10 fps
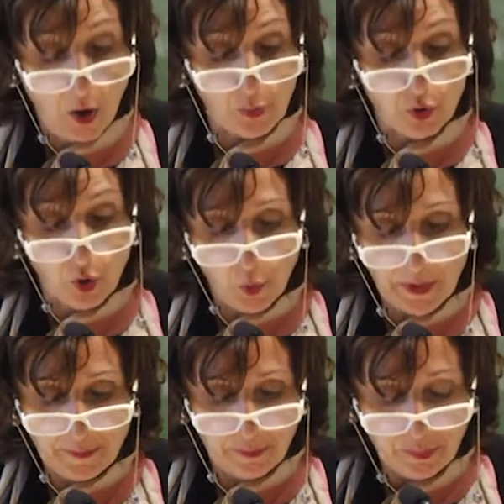pour l'on
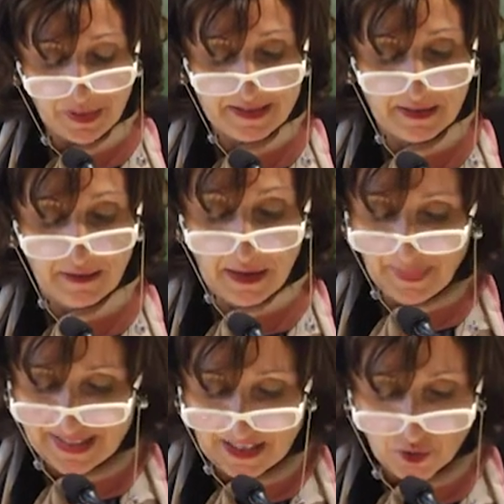puisse
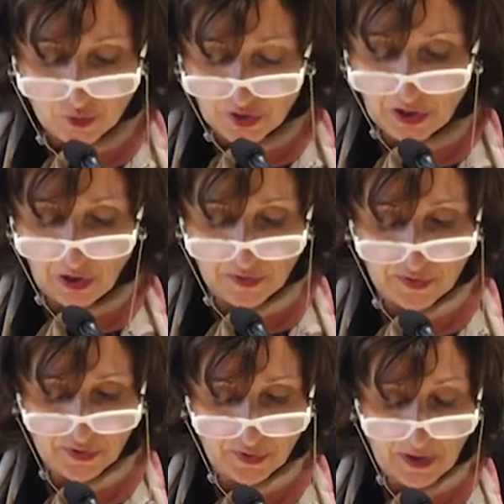dépasser passer
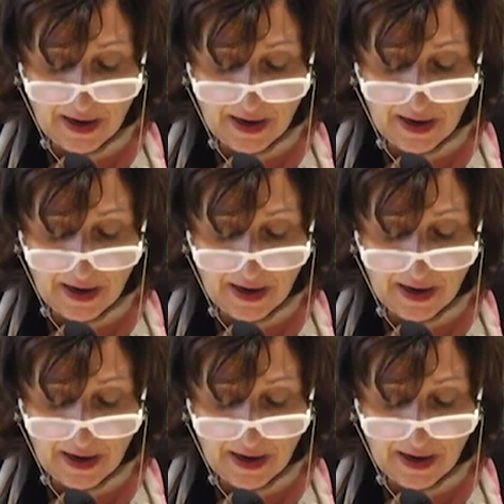silence.